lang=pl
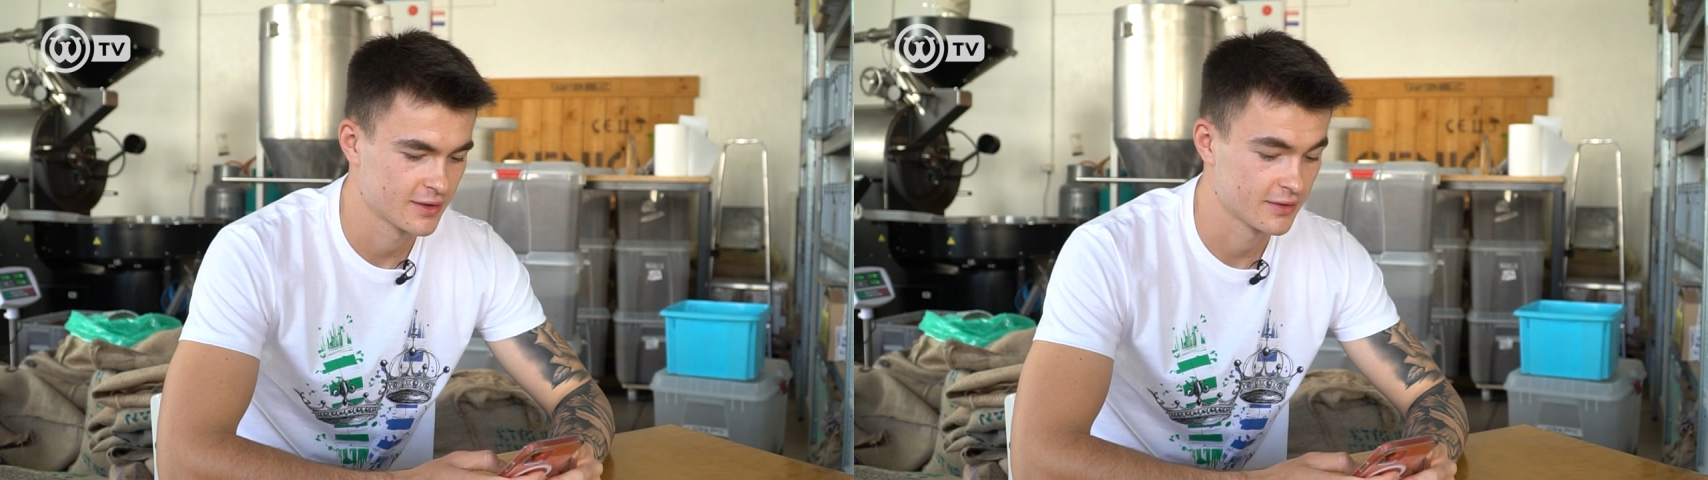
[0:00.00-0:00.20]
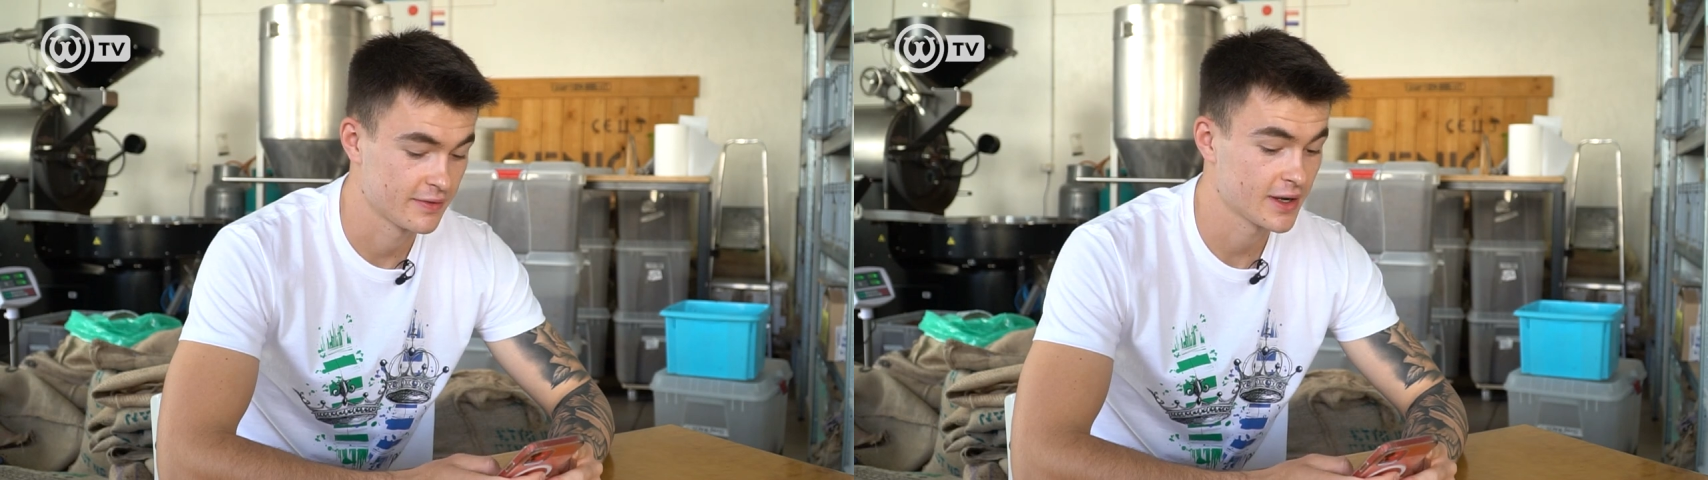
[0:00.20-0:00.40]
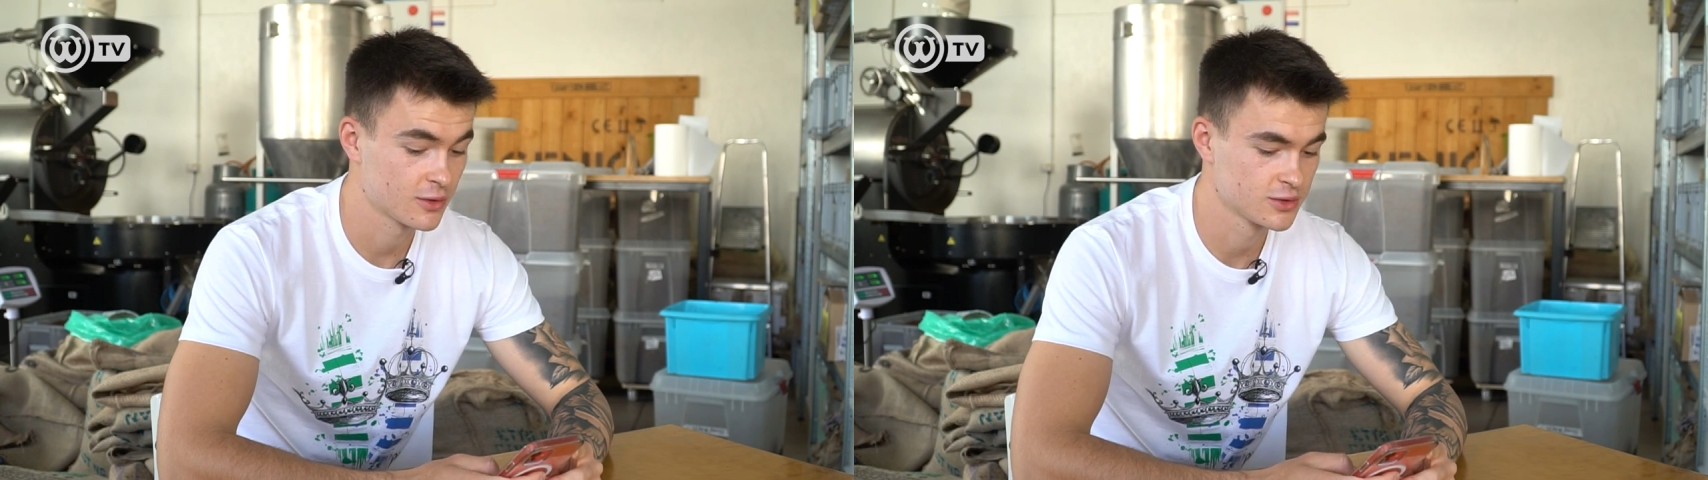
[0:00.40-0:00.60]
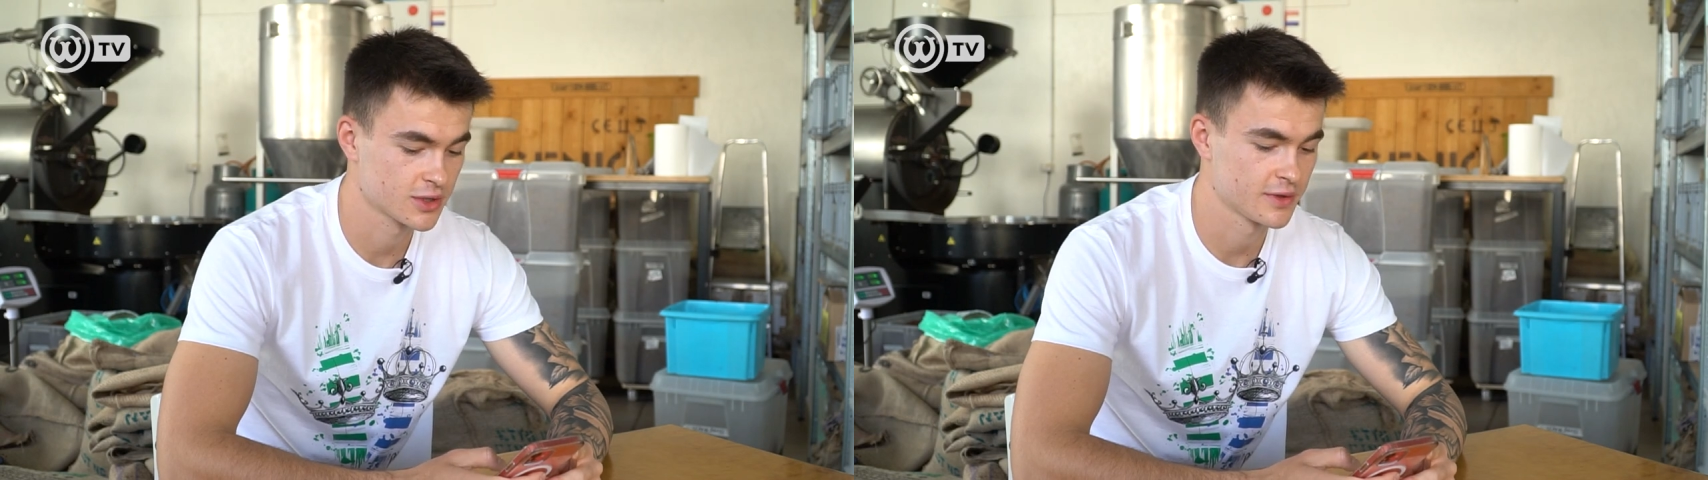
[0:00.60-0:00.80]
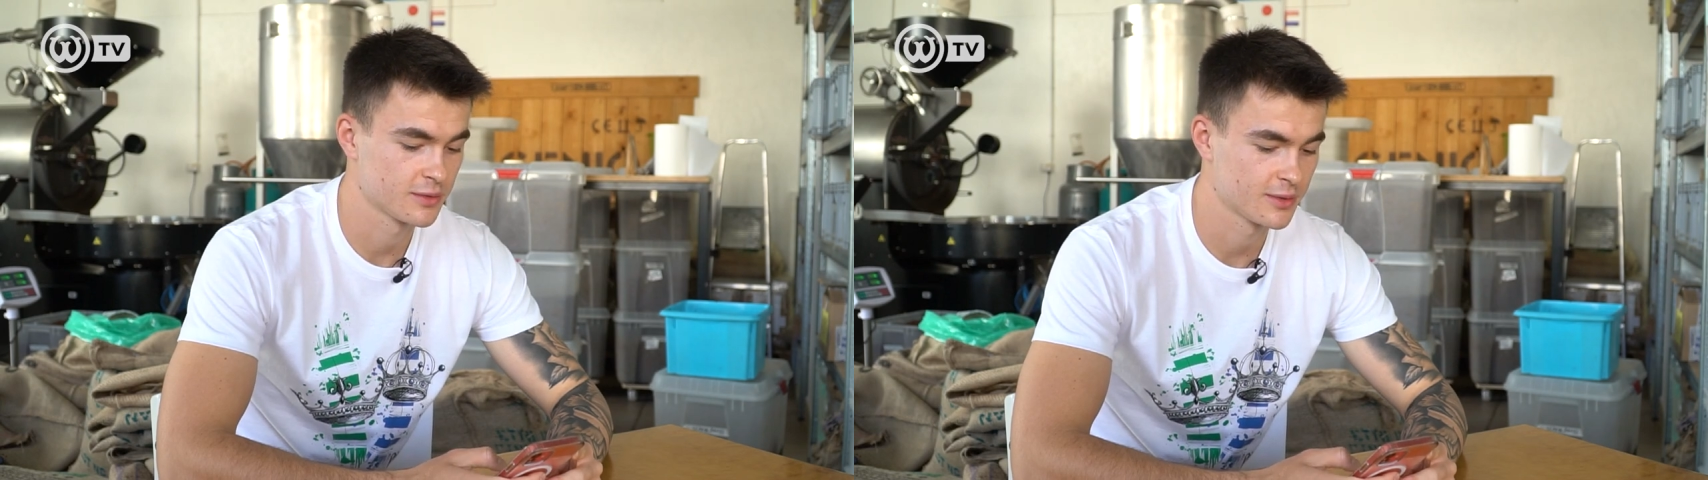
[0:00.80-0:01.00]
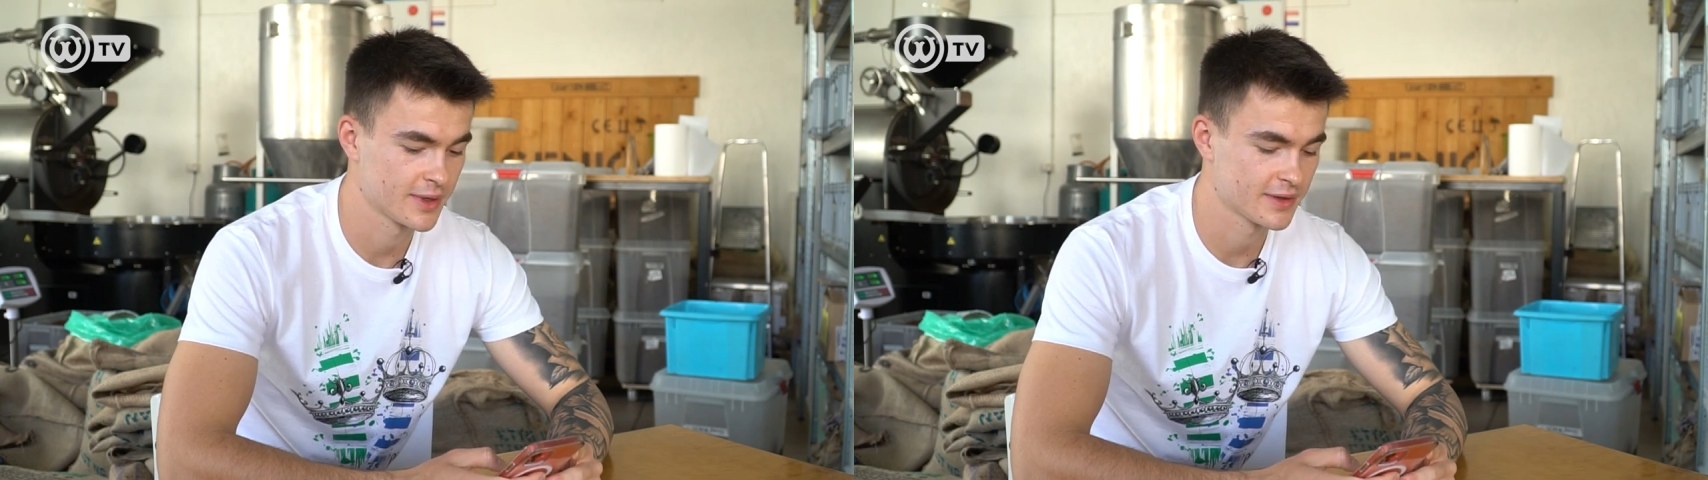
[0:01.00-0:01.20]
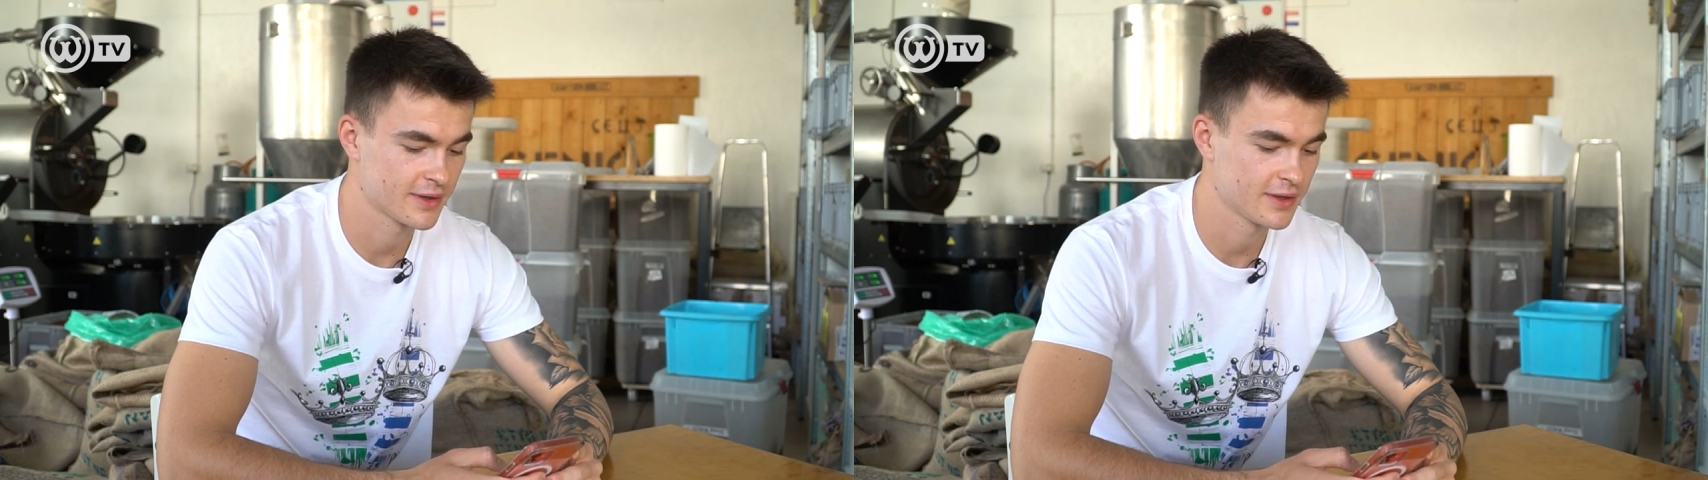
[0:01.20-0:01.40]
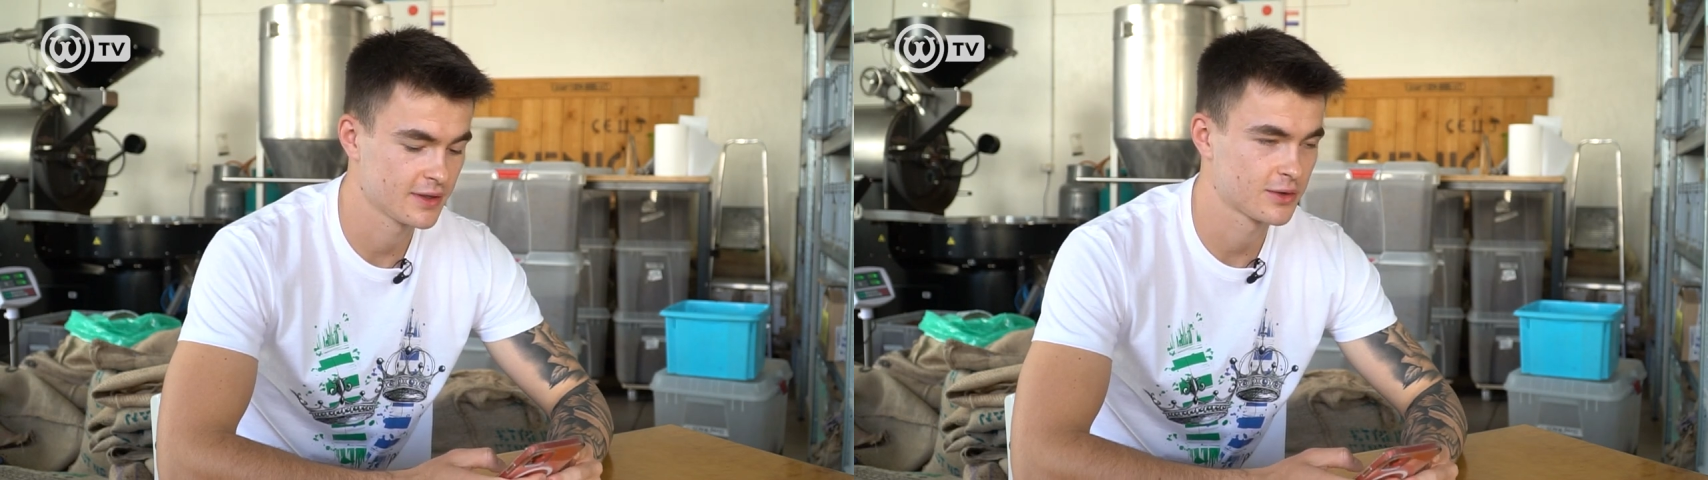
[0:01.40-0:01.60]
dwa kluczowe
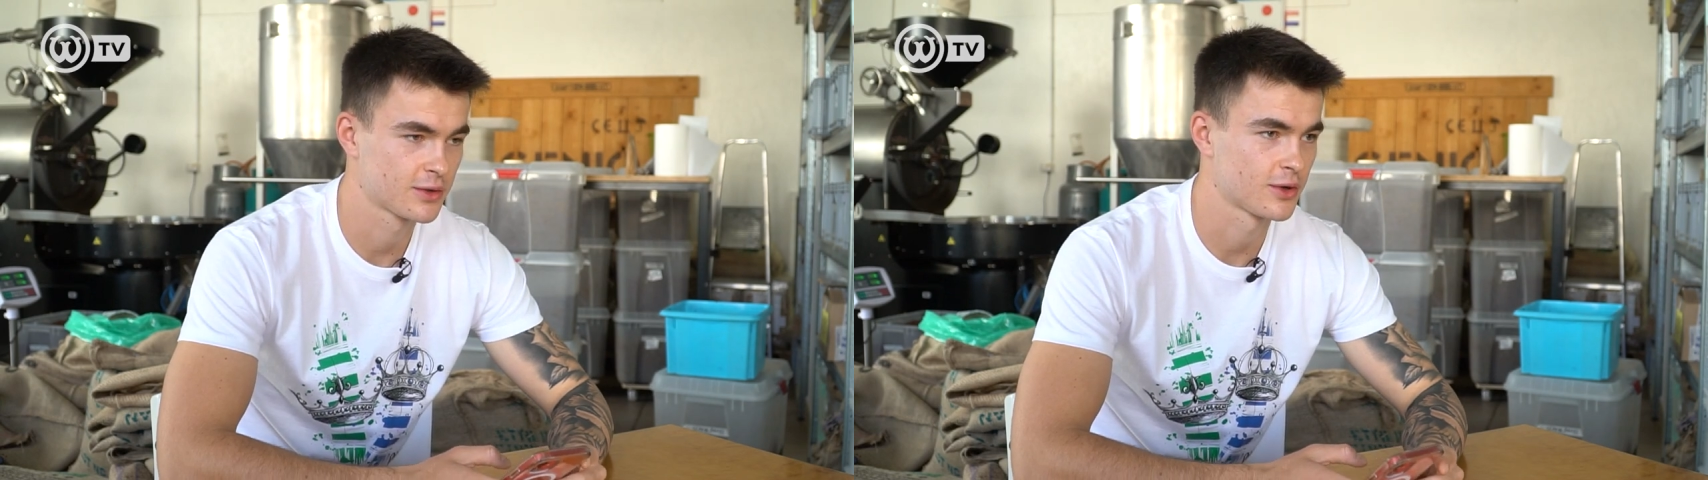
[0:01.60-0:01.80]
momenty